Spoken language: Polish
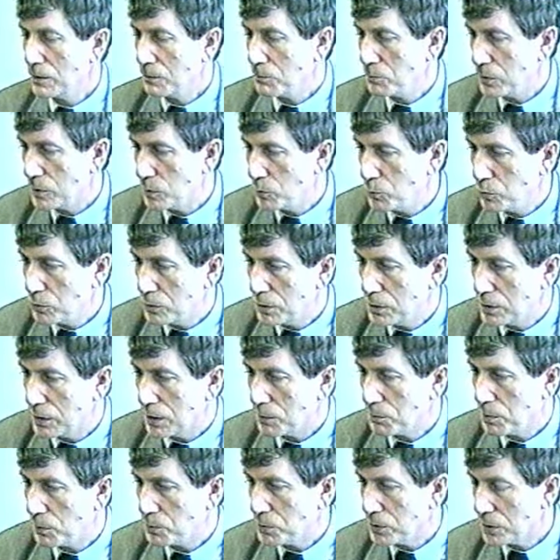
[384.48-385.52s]
Był
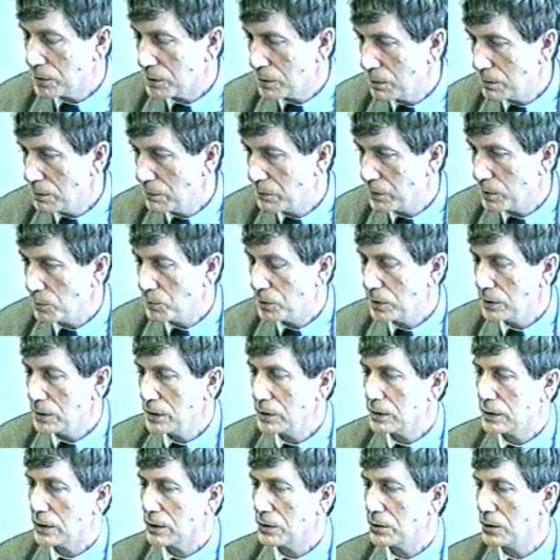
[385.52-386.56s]
budynek po przedszkolu w
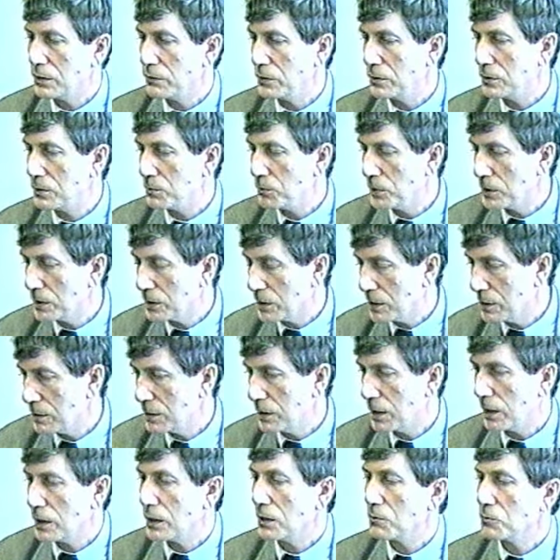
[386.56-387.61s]
Chobienicach, 9 mieszkań
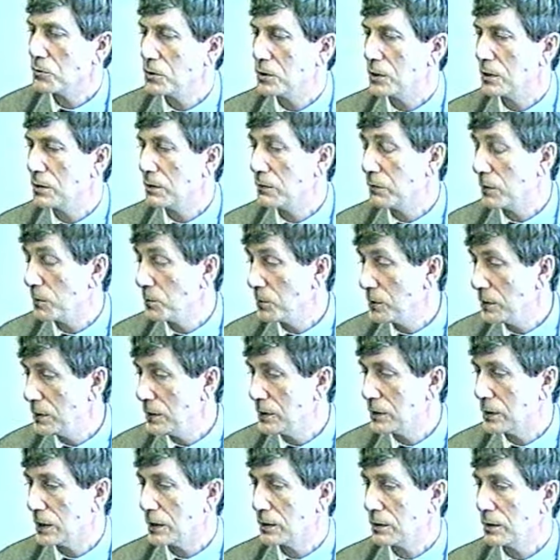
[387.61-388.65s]
dla nauczycieli w
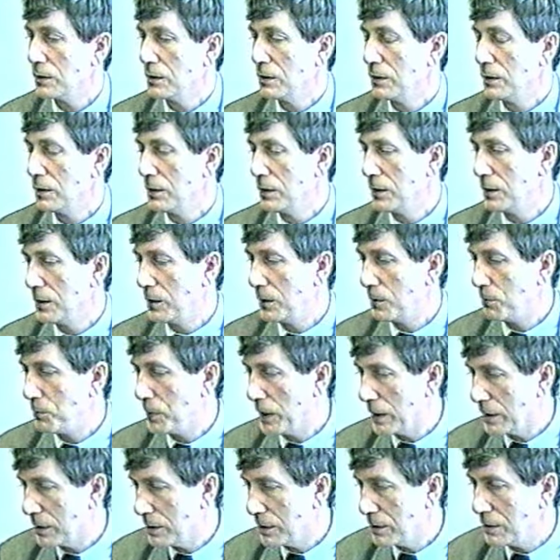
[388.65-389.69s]
Chobienicach, e,
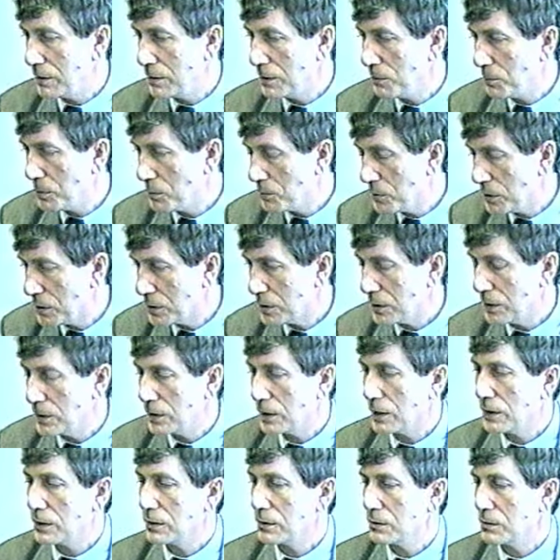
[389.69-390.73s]
parking i
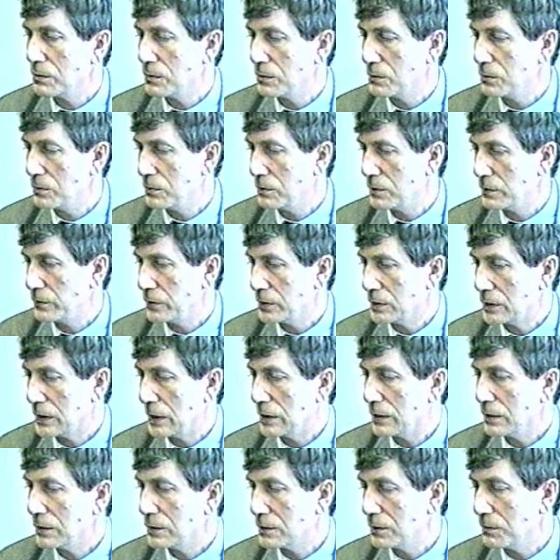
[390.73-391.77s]
pomieszczenia e,
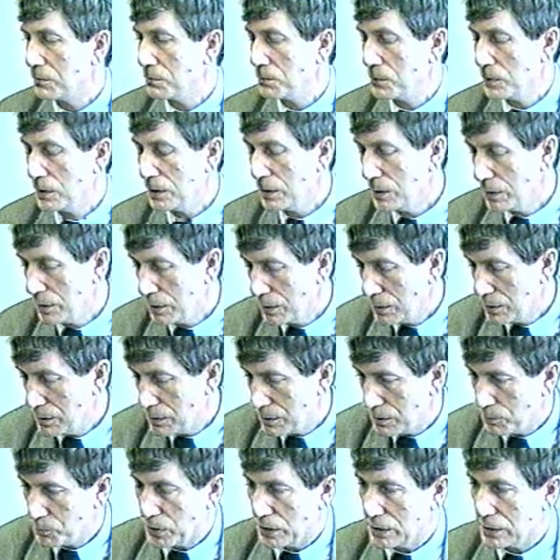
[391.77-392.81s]
związane z tym
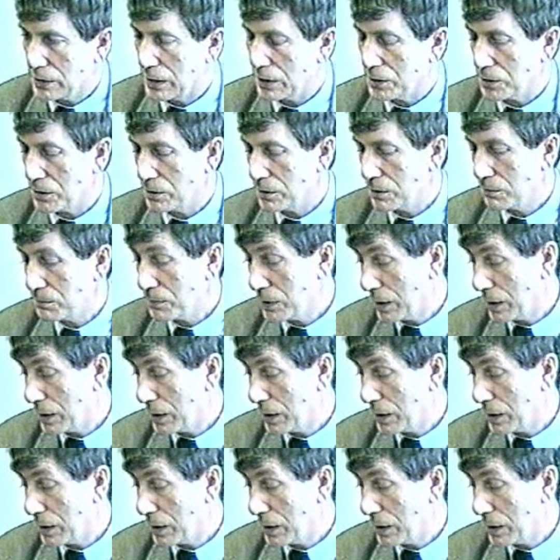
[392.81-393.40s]
e, przeznaczeniem.